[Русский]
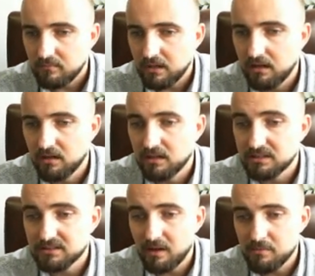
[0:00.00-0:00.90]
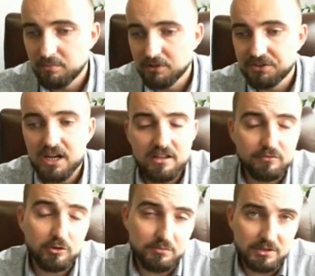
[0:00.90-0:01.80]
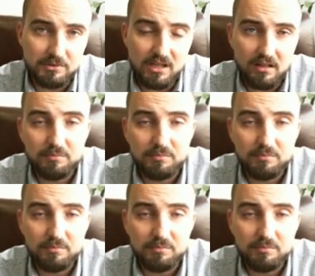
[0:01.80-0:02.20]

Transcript: Э, с вами был тренинг Volume Терминал.